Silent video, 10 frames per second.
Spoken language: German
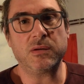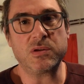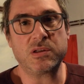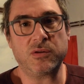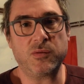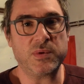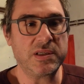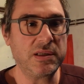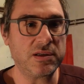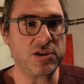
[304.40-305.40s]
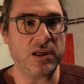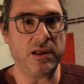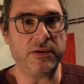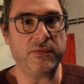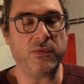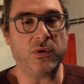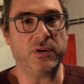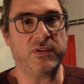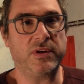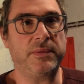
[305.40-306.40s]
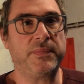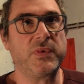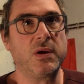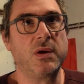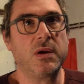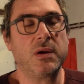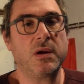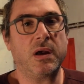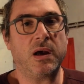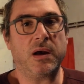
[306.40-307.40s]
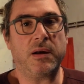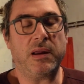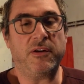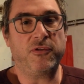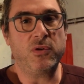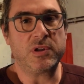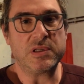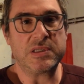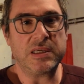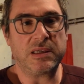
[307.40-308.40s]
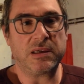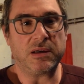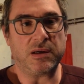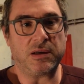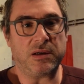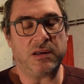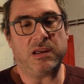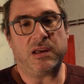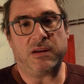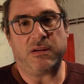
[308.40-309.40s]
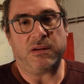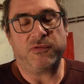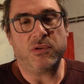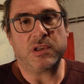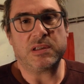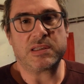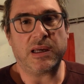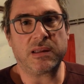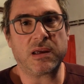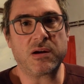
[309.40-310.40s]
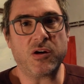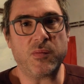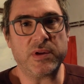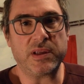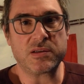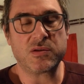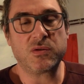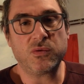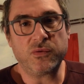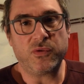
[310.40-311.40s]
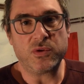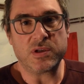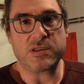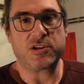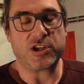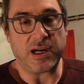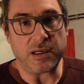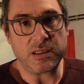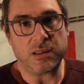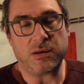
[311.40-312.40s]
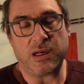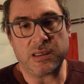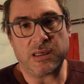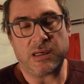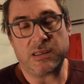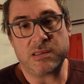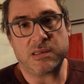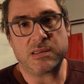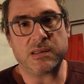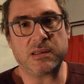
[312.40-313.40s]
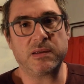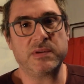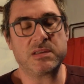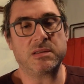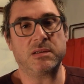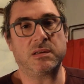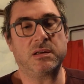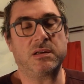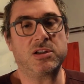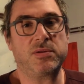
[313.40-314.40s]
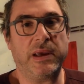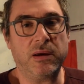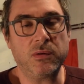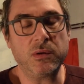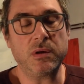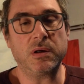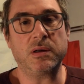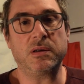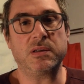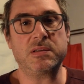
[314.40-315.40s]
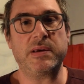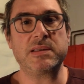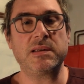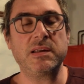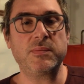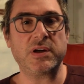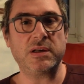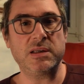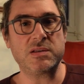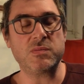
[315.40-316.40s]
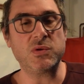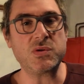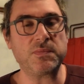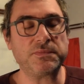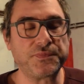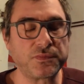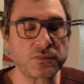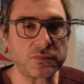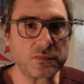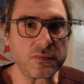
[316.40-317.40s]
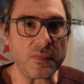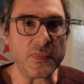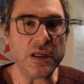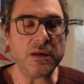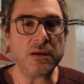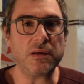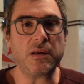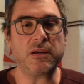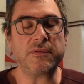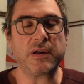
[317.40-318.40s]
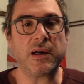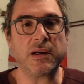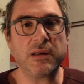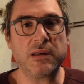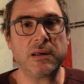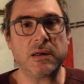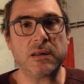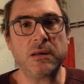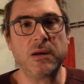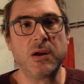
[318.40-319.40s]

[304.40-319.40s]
äh, in Osteuropa sicherstellen wollte. Äh, er fühlte sich, er fühlte die Zeit gekommen, das zu tun, fühlte sich stark, auch angesichts einer gewissen Schwächung des westlichen Imperialismus in den vergangenen Jahren